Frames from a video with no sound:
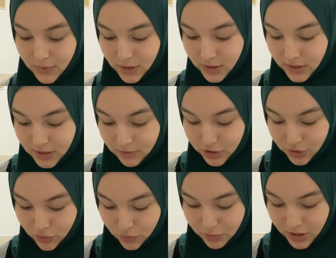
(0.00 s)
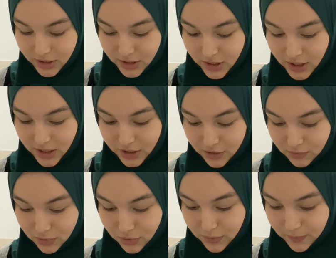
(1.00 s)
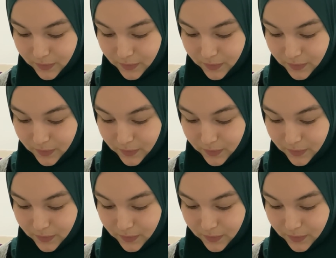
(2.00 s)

э, девочки у меня заказывают.